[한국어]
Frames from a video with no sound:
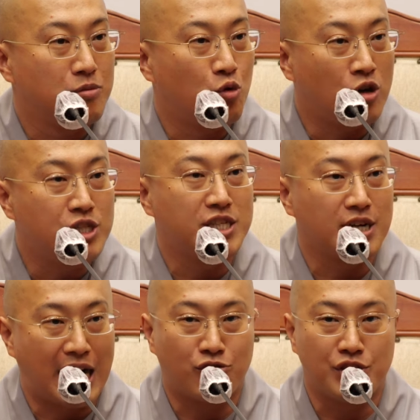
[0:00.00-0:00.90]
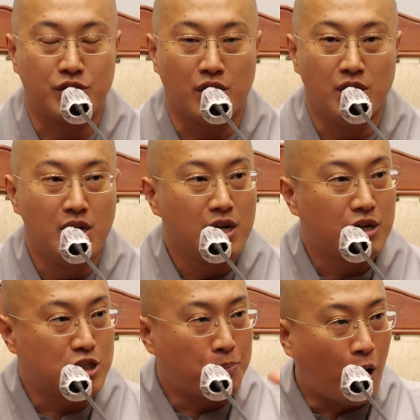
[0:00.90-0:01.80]
원칙을 갖고 있죠.
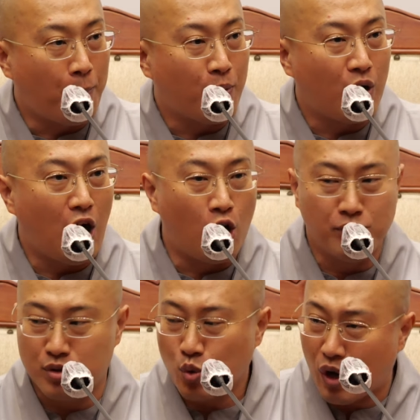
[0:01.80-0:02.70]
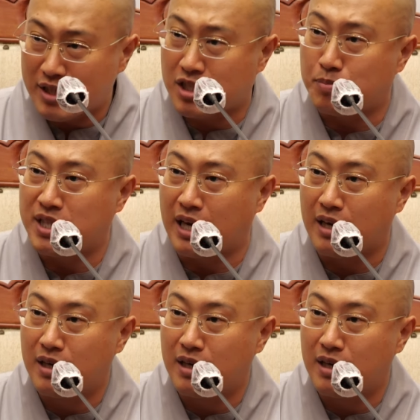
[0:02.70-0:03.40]
그래서 법과 업은 똑같습니다.